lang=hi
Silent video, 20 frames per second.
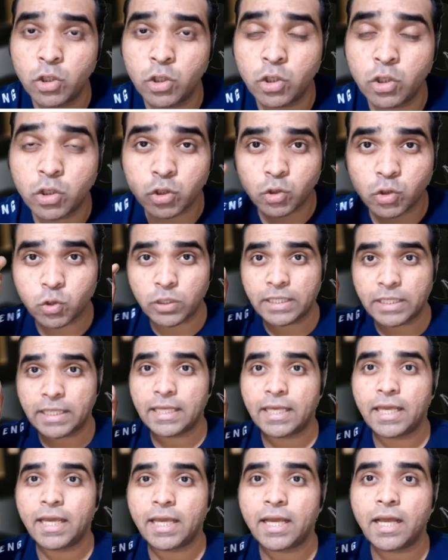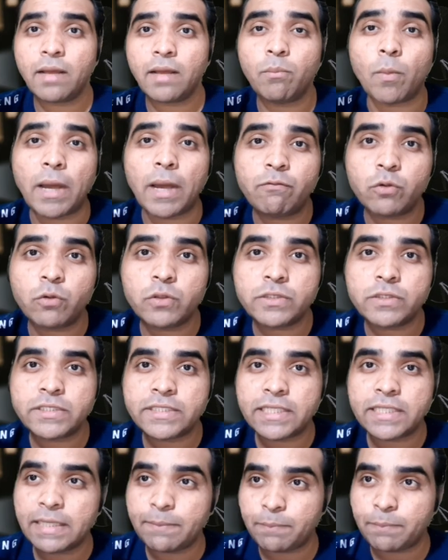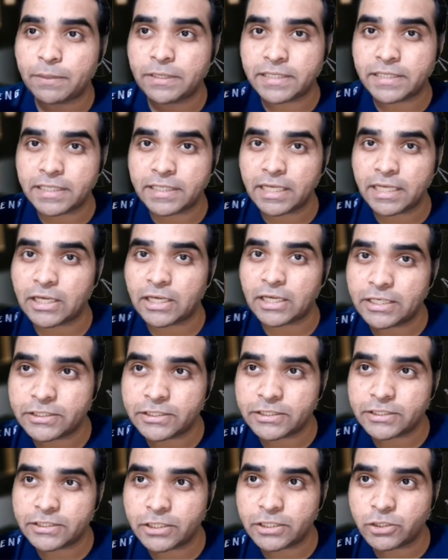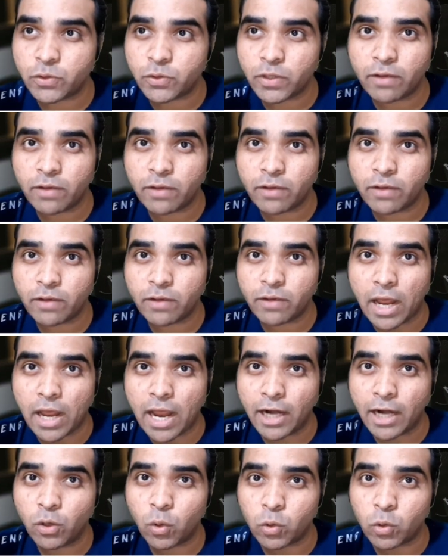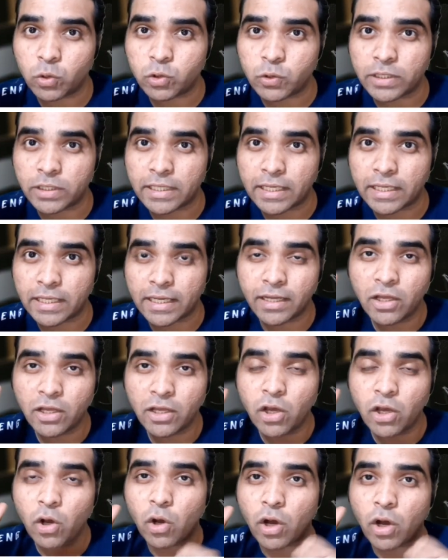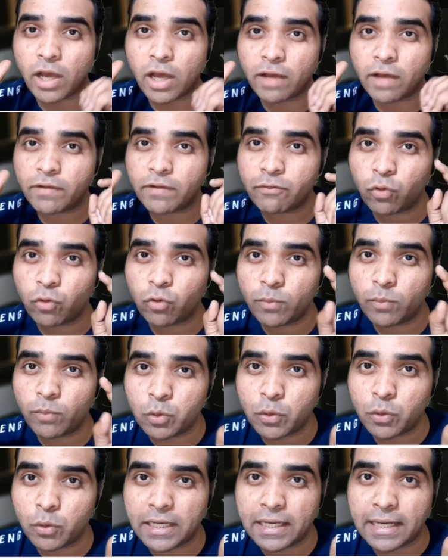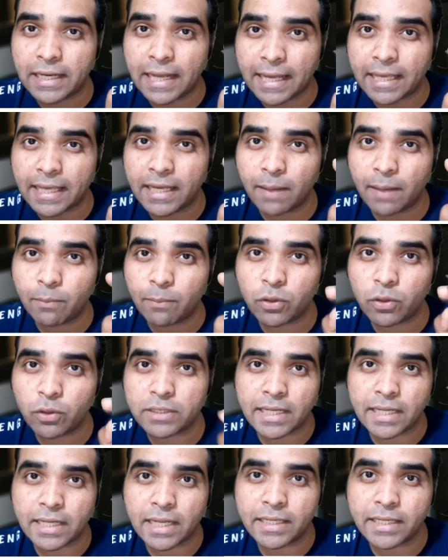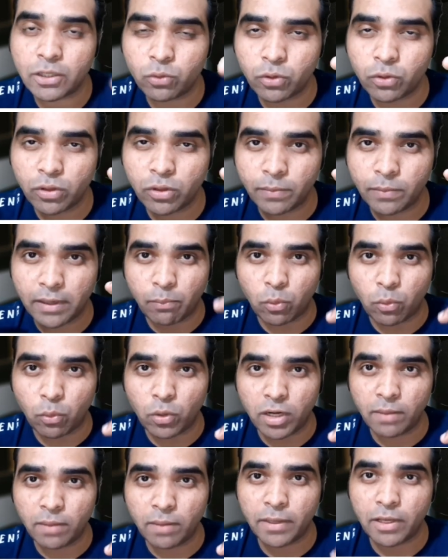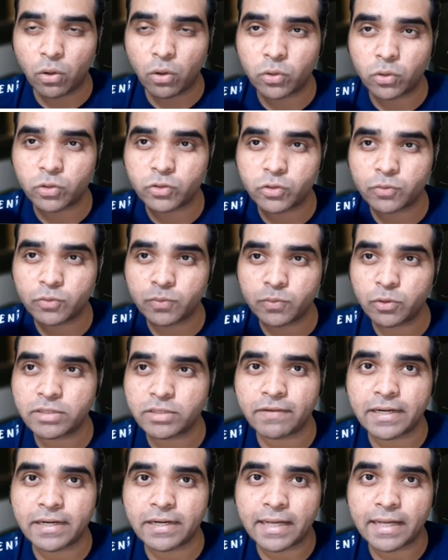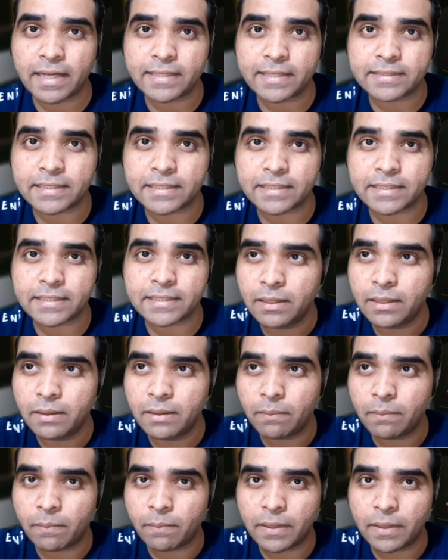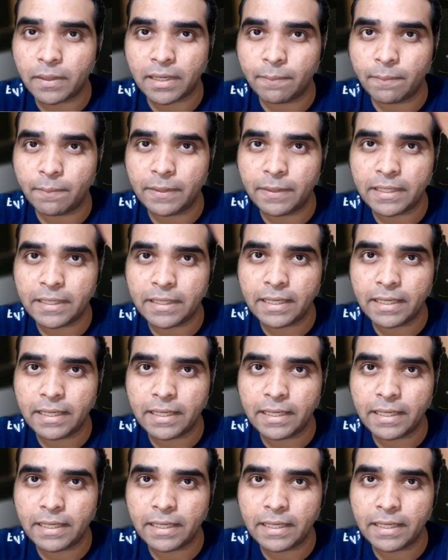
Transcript: सो so, ये देखिएगा मोबाइल फ़ोन से पीछे की ग्रीन स्क्रीन जो है वो ऐड हो चुकी है हाइवर फ़ोन में थोड़ी लैगिंग आपको नज़र आ रही है क्योंकि मेरे बोलने में और उसमें थोड़ा सा फ़र्क आ सकता है बट अभी के लिए